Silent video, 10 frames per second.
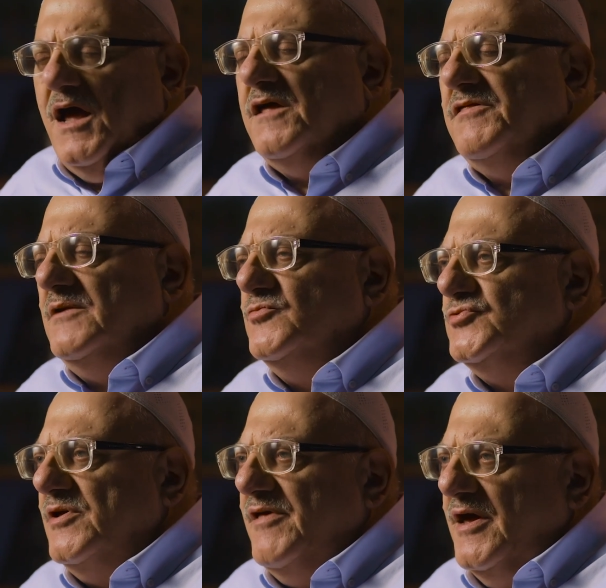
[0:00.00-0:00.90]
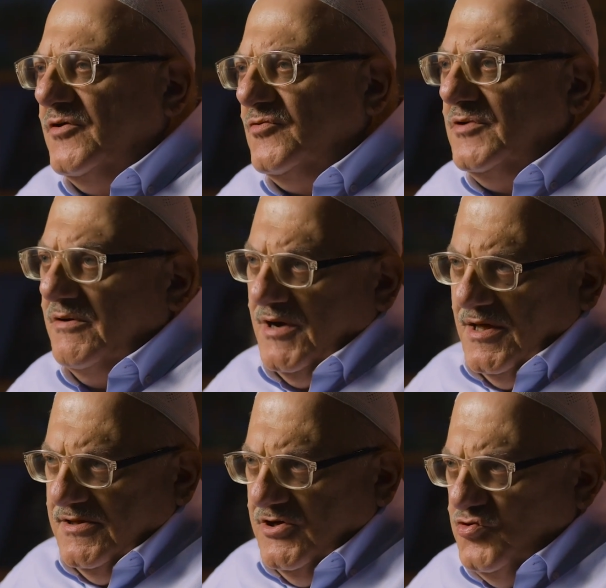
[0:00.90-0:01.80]
أخذ المتظاهرون
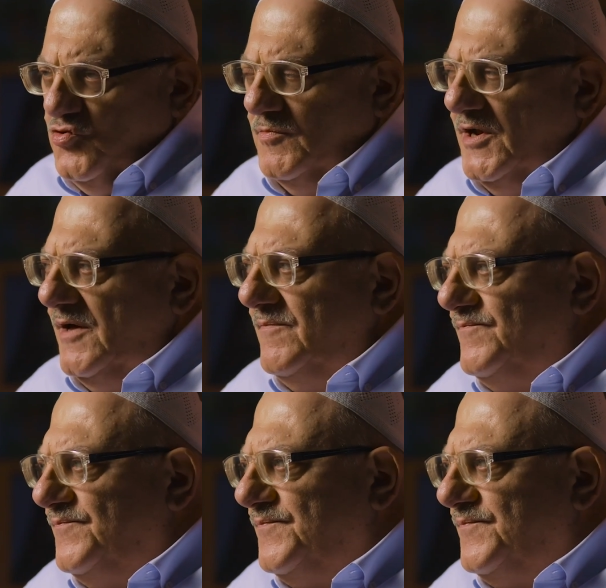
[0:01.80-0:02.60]
وهذه جملة